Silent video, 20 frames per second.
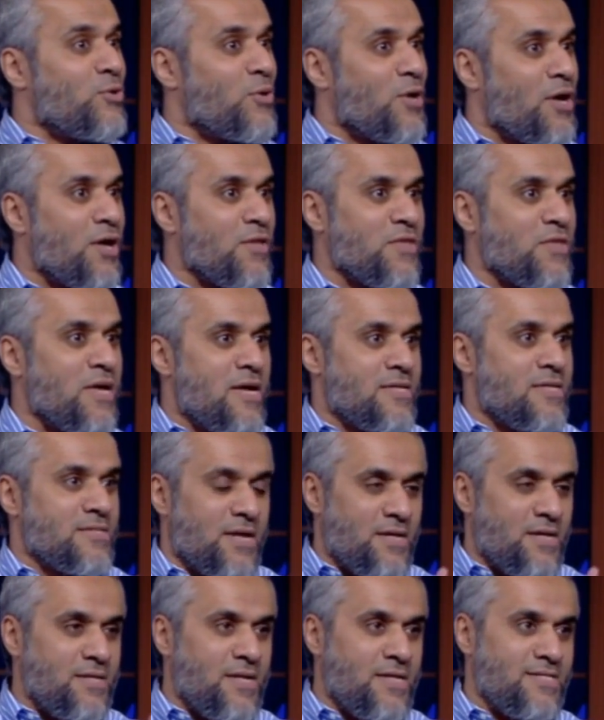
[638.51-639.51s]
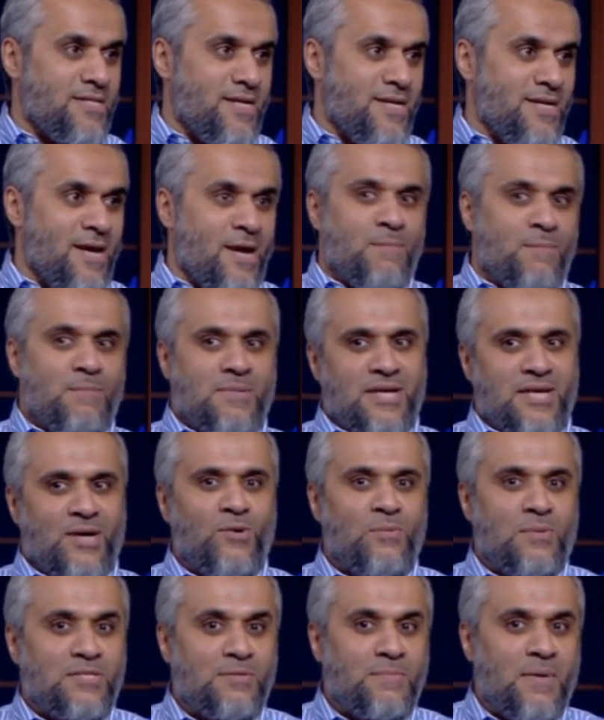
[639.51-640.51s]
تراث صار عندنا شيء بس قاعد
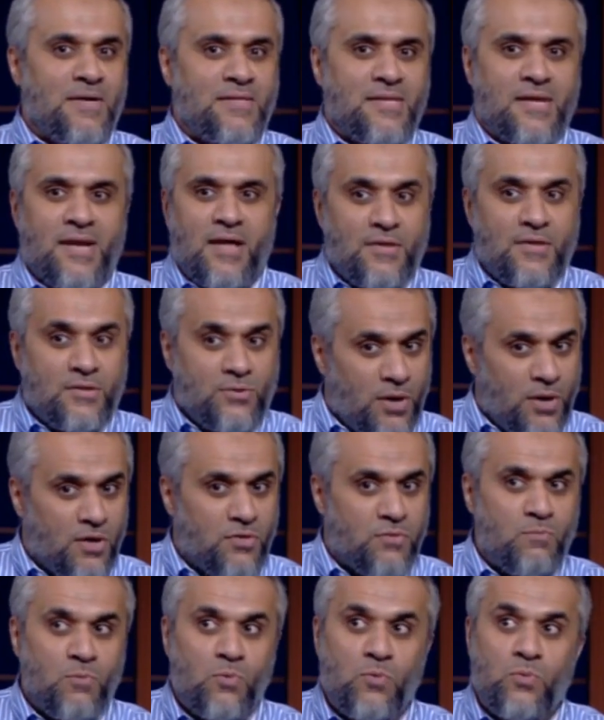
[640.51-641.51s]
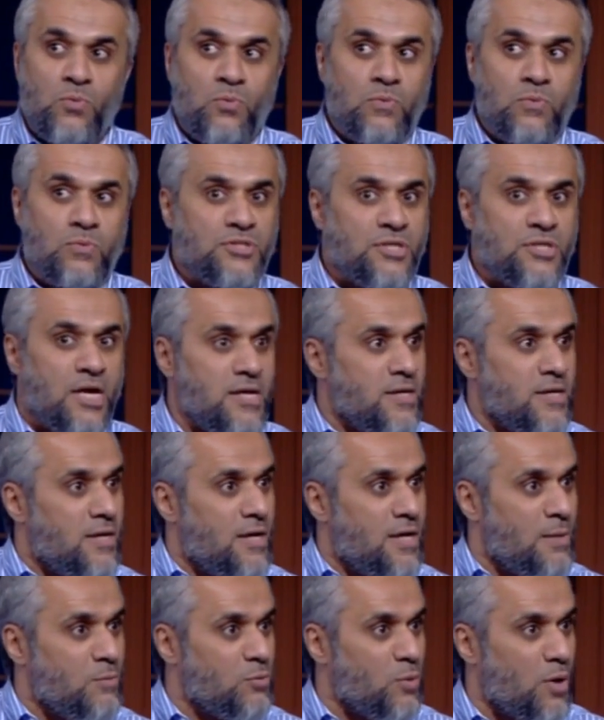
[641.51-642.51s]
اقول يا جماعه ترى هذا التراث مو شيء
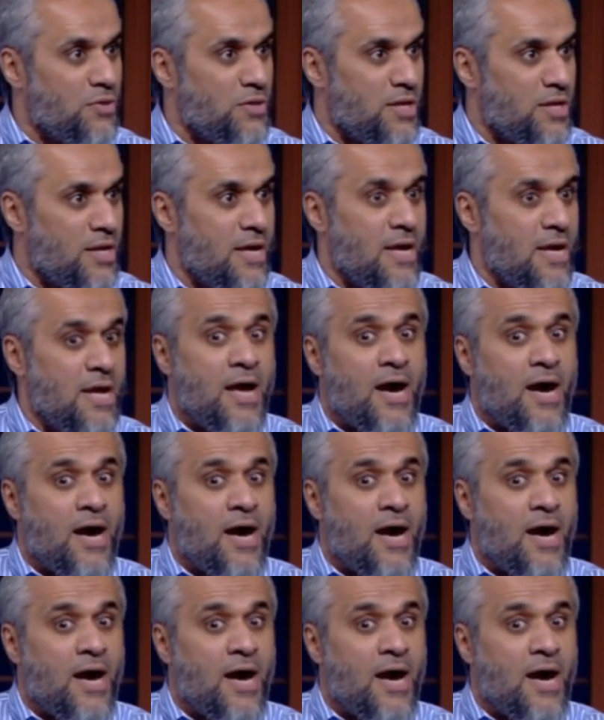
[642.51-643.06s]
احنا متوارثينه